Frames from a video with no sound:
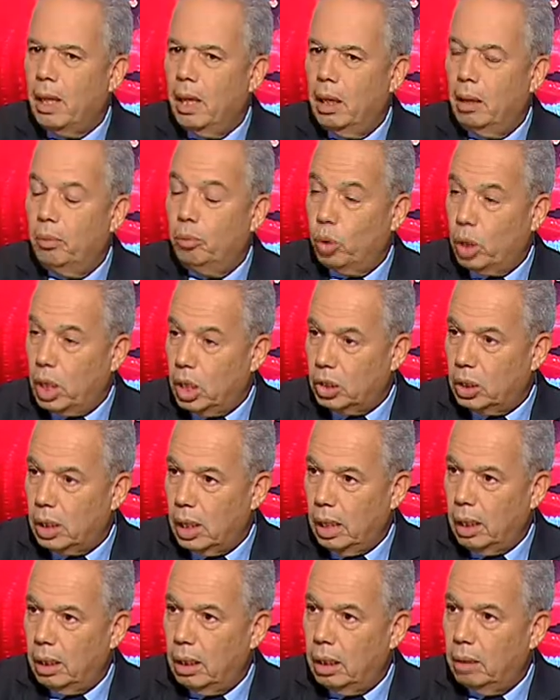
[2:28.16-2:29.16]

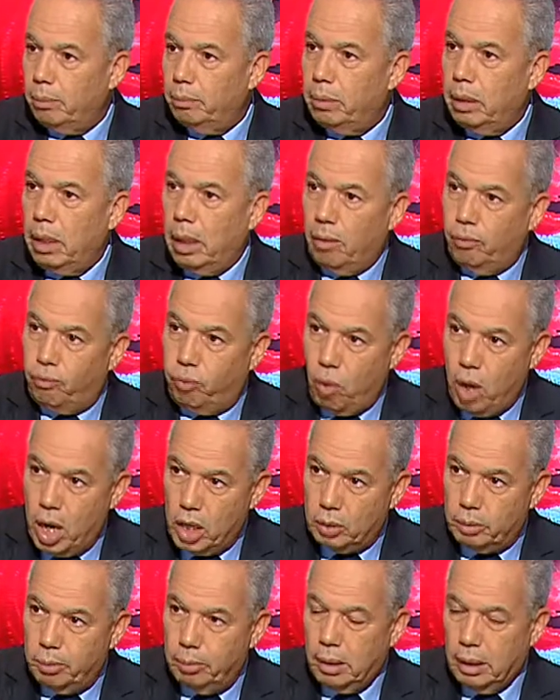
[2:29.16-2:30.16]
للمراجعة
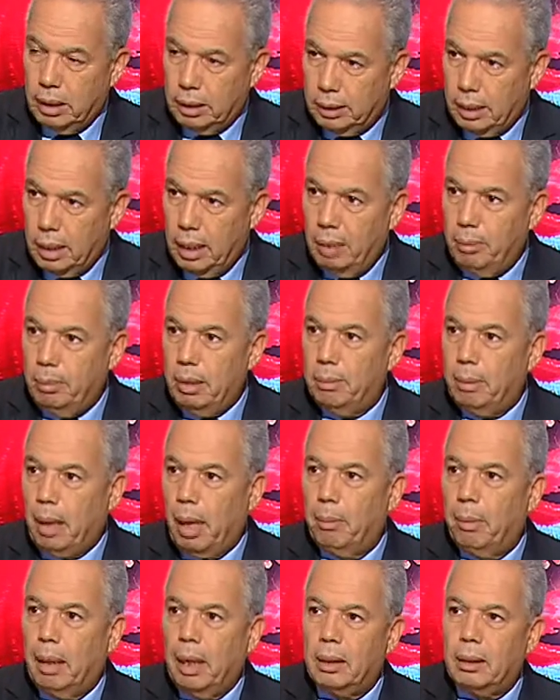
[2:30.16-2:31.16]
بالأفواج بين التلاميذ مع
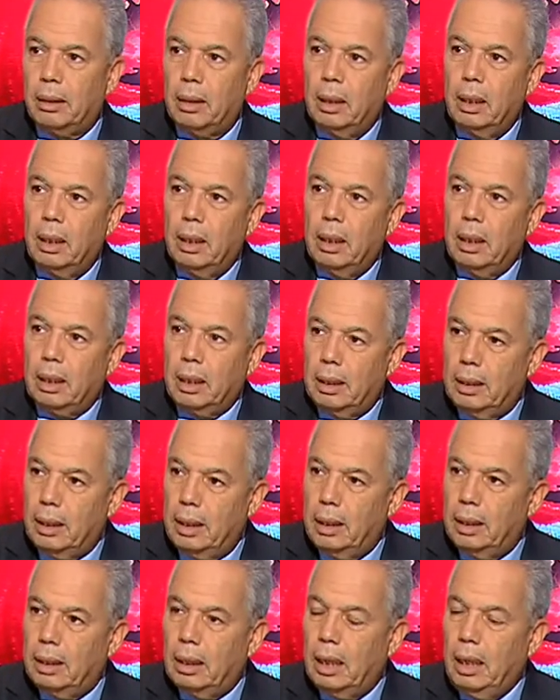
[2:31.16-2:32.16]
بعض
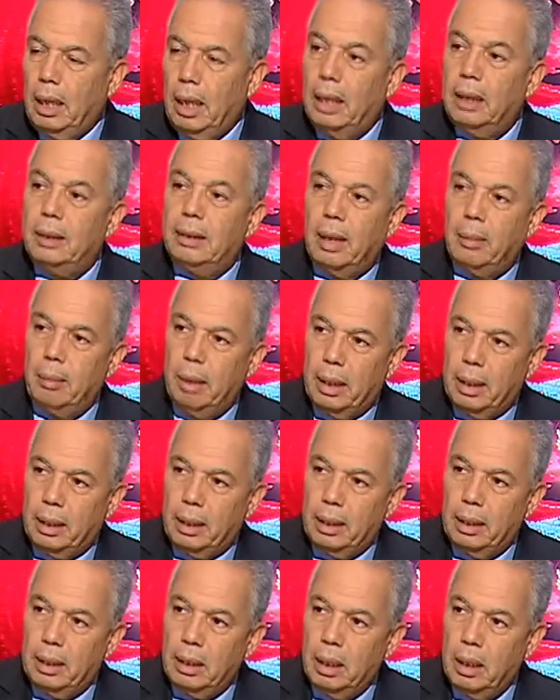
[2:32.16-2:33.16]
كذلك حل
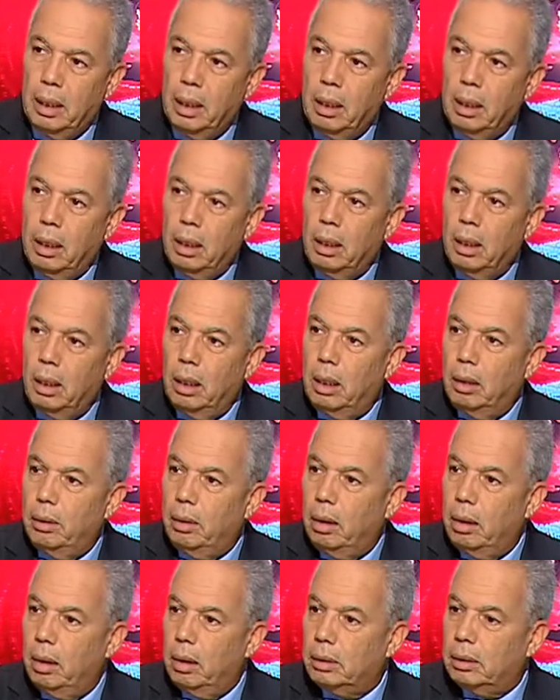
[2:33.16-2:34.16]
تمارين
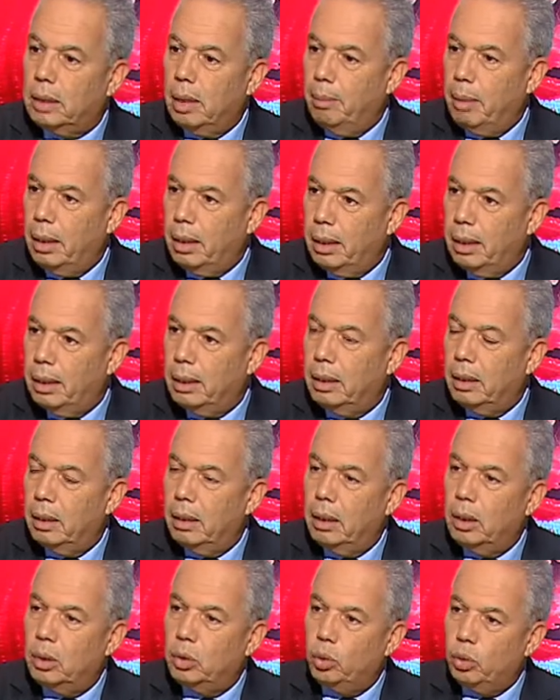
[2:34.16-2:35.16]
آه، تمارين
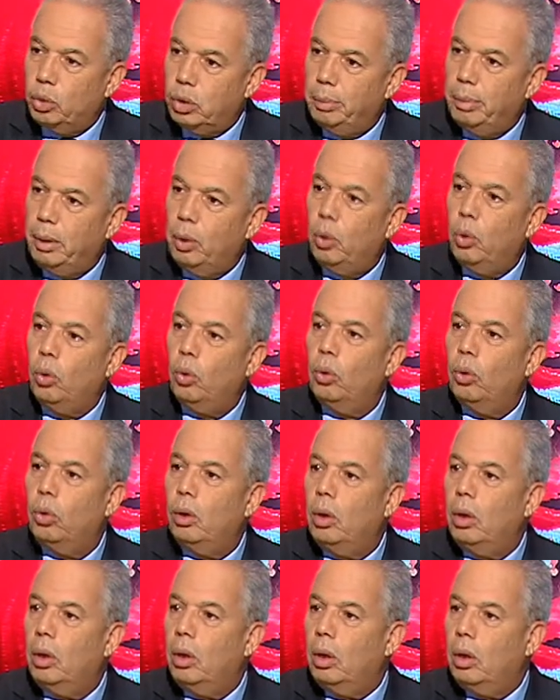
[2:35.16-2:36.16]
تشبه
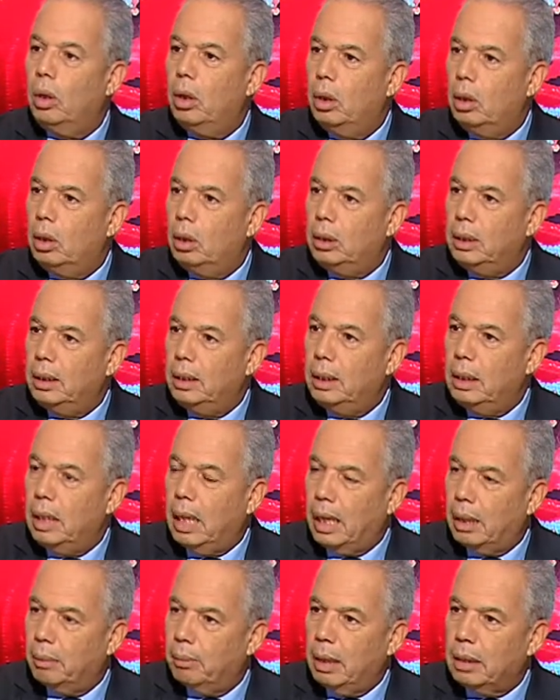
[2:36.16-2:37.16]
آه،
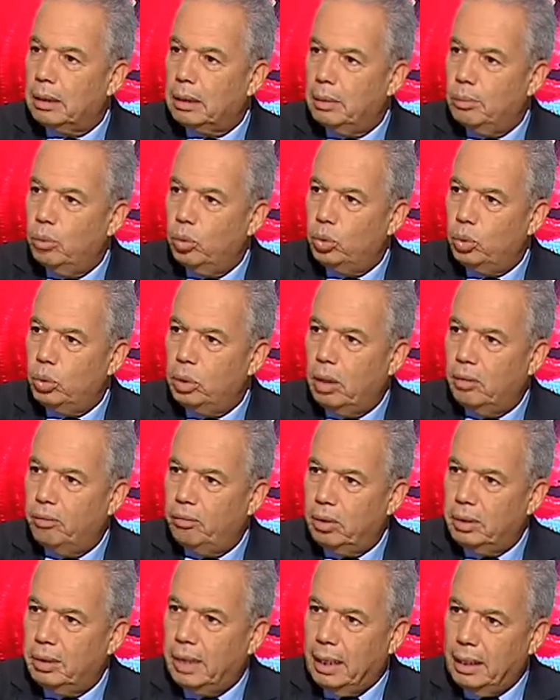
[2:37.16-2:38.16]
للأنماط الموجودة
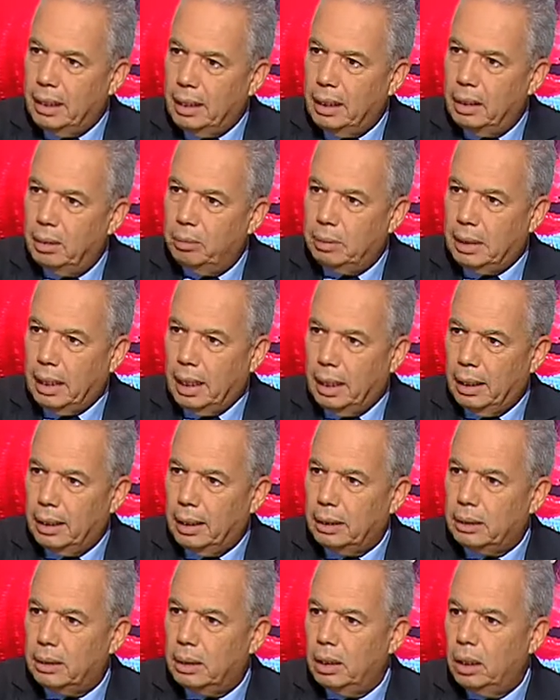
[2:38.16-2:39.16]
في دليل
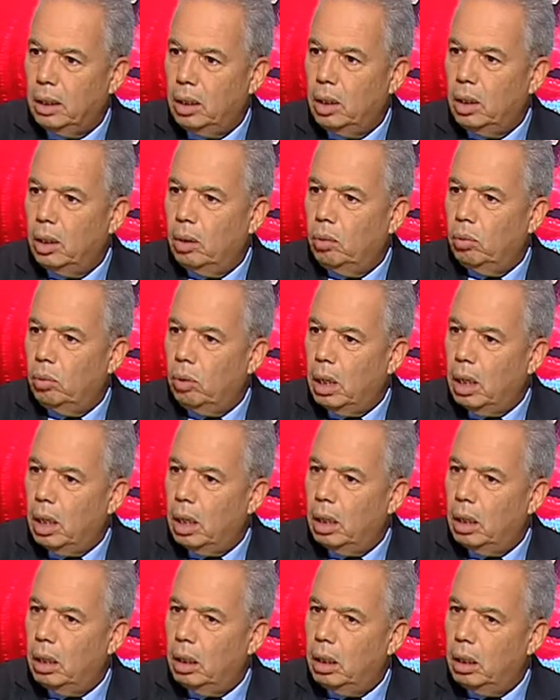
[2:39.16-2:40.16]
الامتحانات
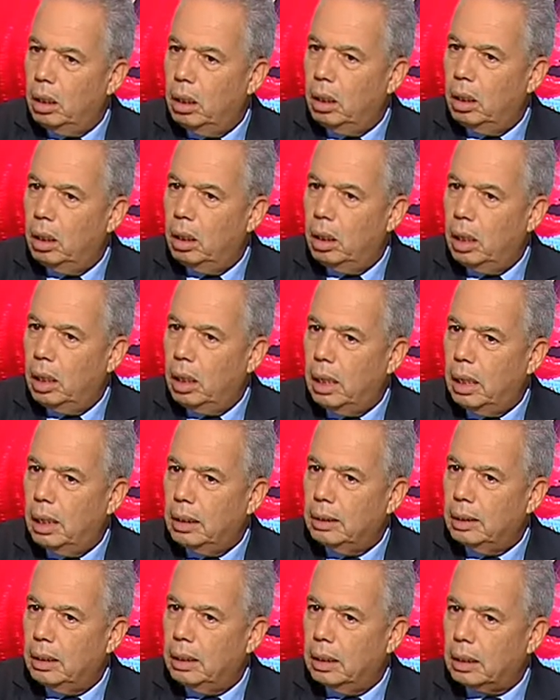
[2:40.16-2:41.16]

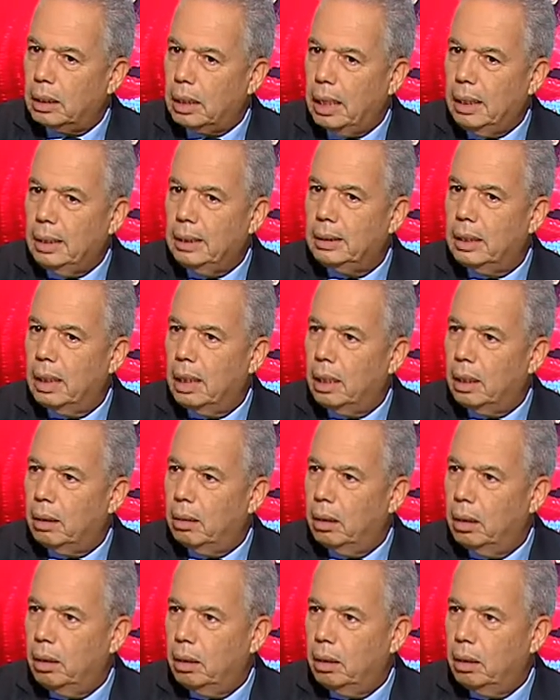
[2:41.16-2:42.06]
وهذه آه، القاعدة